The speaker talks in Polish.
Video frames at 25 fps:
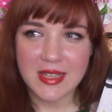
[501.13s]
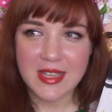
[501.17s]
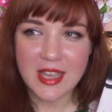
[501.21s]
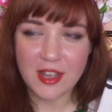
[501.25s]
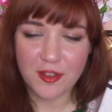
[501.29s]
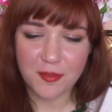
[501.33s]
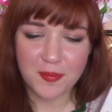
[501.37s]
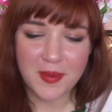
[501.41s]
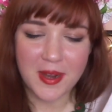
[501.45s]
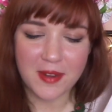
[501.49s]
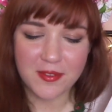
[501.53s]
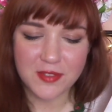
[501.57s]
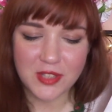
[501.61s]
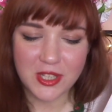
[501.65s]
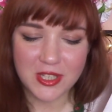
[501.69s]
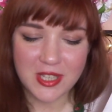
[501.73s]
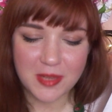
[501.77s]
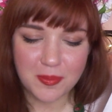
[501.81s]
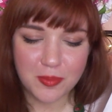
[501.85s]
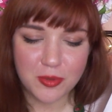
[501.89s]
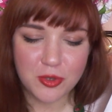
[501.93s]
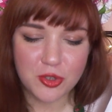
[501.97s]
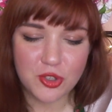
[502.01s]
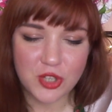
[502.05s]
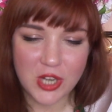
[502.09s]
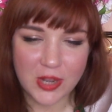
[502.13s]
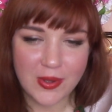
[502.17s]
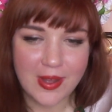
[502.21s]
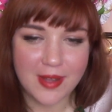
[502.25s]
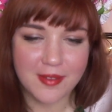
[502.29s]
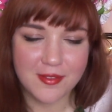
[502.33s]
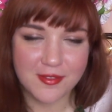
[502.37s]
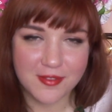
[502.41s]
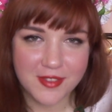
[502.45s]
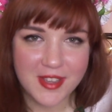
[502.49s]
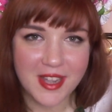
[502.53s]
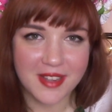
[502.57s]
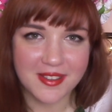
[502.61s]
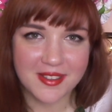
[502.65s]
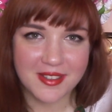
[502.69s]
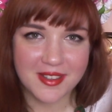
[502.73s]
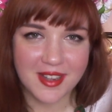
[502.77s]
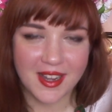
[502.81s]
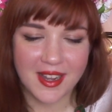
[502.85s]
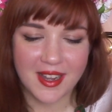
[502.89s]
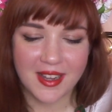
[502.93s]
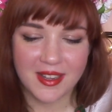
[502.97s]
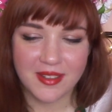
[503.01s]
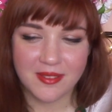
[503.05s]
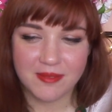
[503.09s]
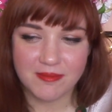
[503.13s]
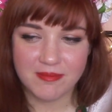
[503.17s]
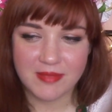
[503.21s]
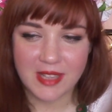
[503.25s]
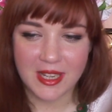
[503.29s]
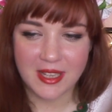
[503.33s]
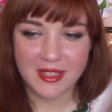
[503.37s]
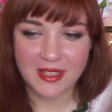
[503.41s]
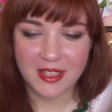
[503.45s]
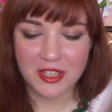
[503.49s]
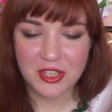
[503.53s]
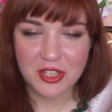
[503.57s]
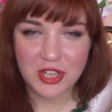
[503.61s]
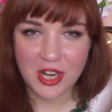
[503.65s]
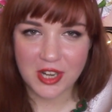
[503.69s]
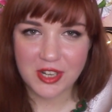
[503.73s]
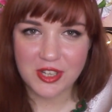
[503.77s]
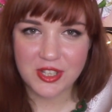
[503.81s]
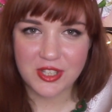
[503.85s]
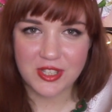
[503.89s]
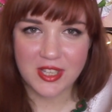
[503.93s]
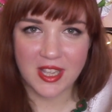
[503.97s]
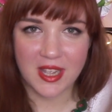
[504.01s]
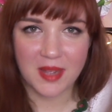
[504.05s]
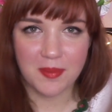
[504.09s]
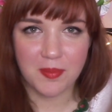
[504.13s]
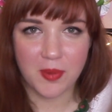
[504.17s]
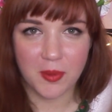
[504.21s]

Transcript: Ja wprawdzie nie puszczałam wianka na tej rzeczce,